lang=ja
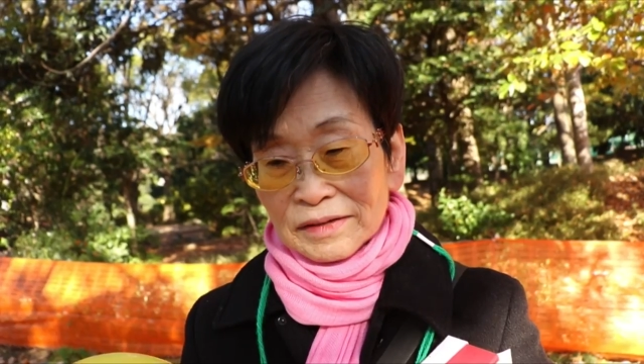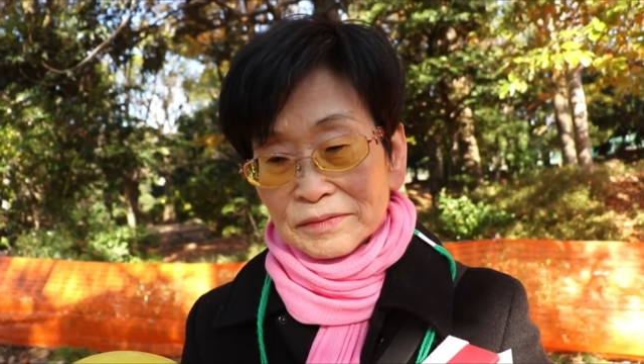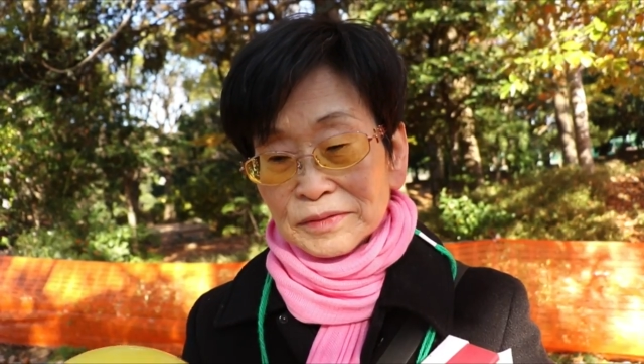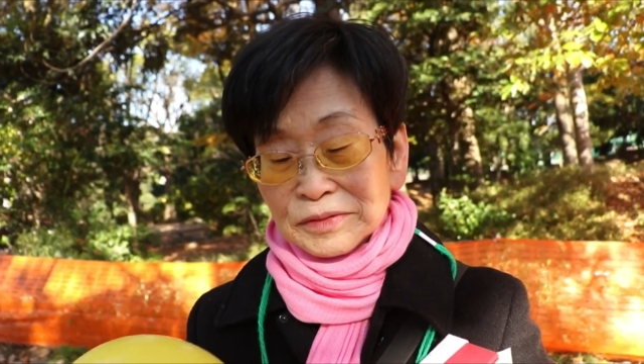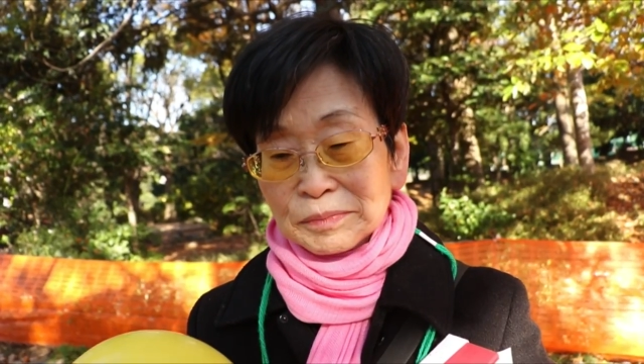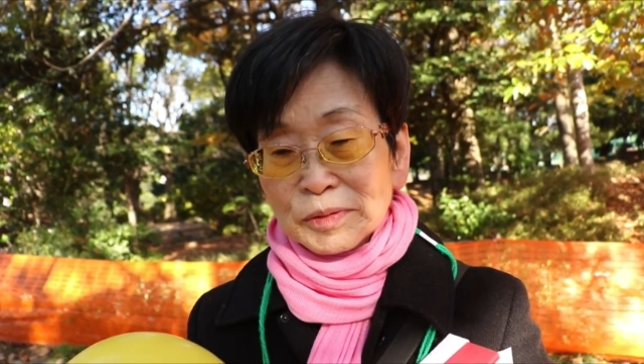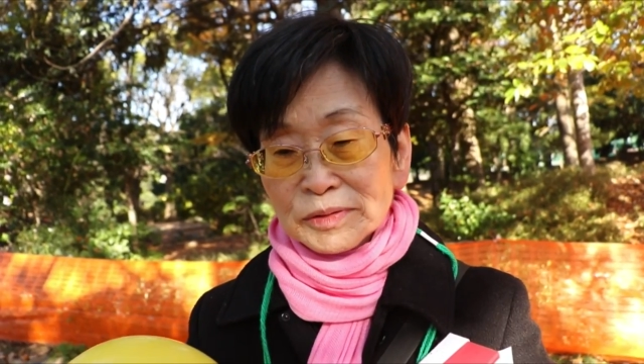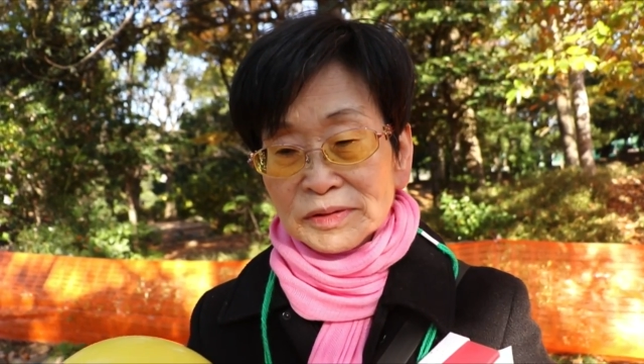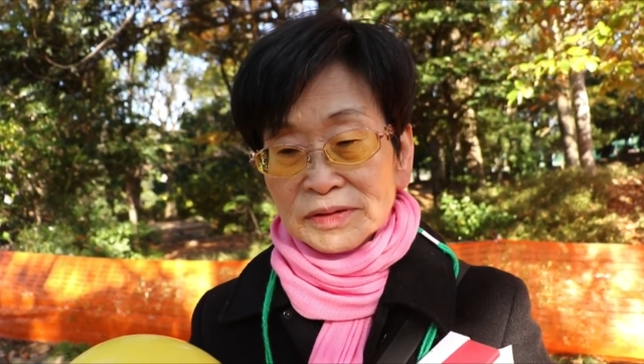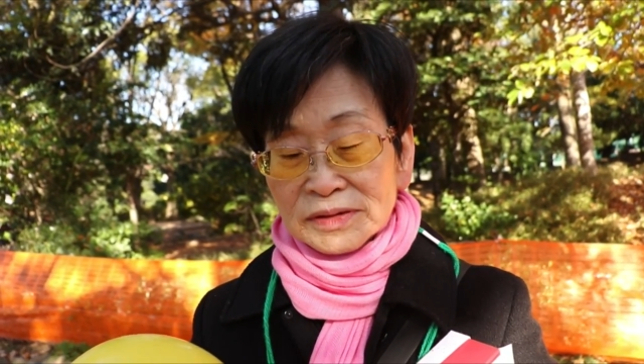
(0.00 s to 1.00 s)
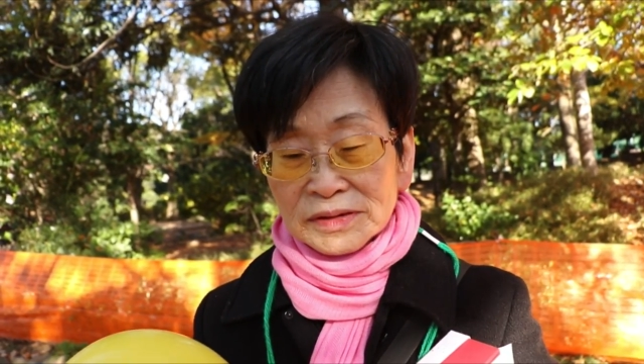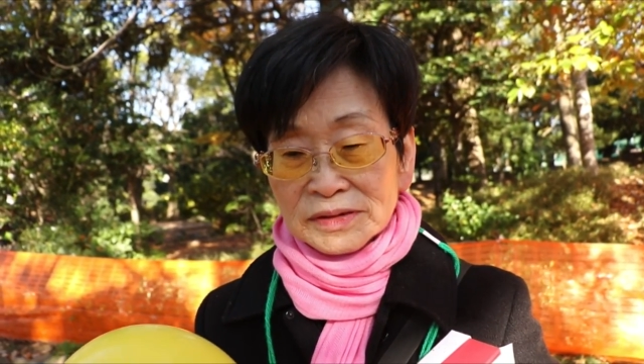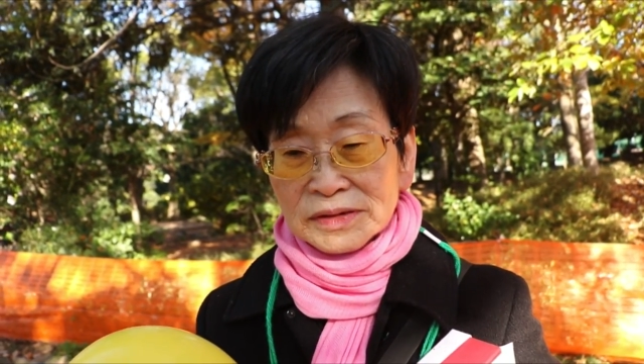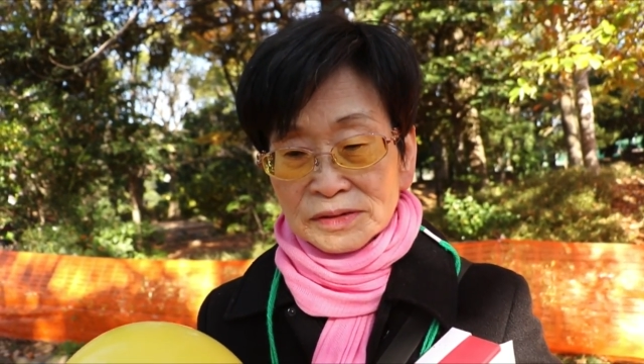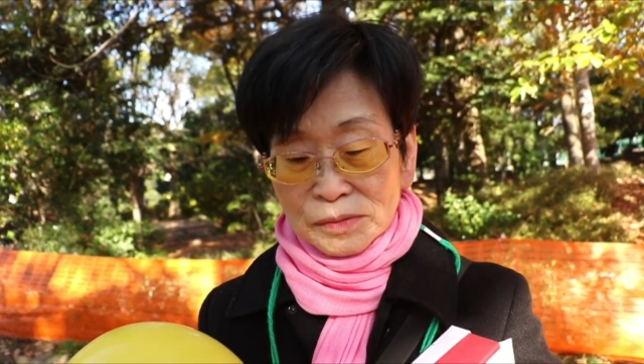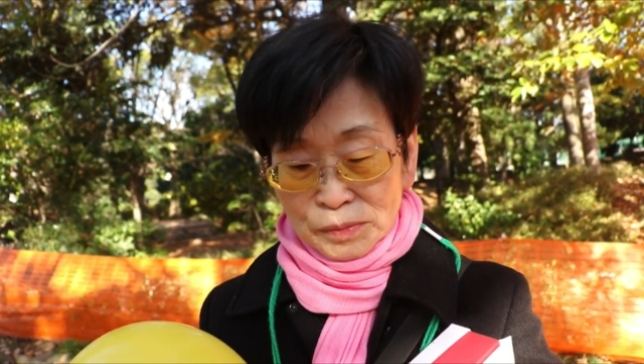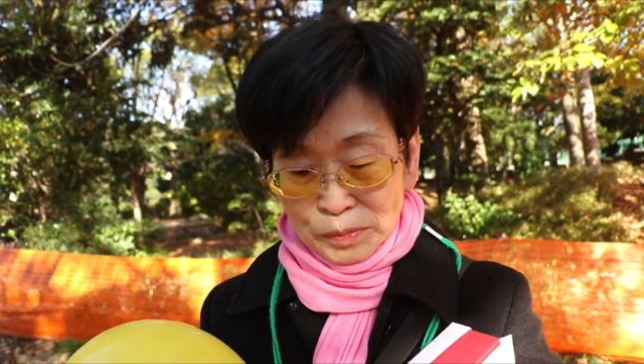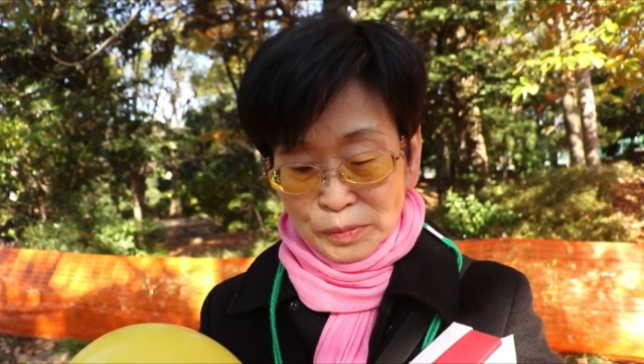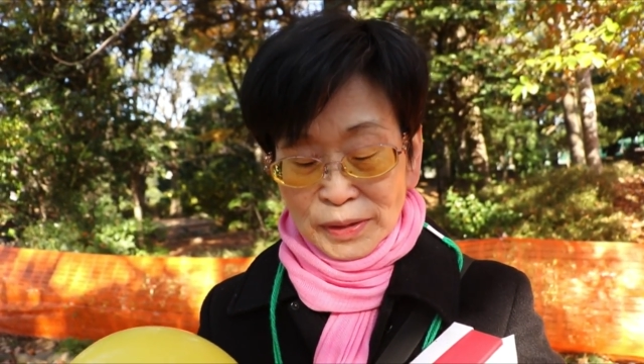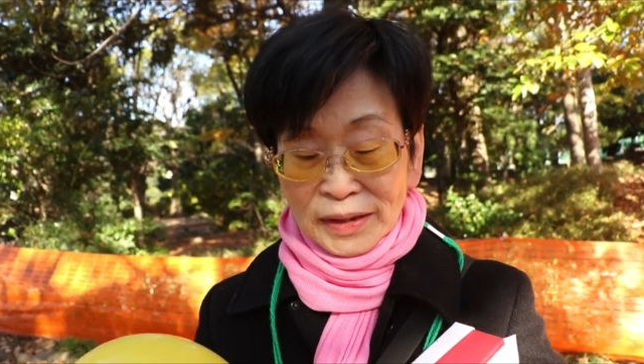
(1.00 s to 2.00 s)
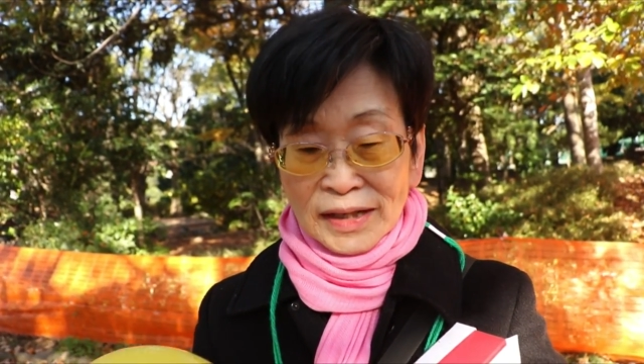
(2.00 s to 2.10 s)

あのスポーツの公園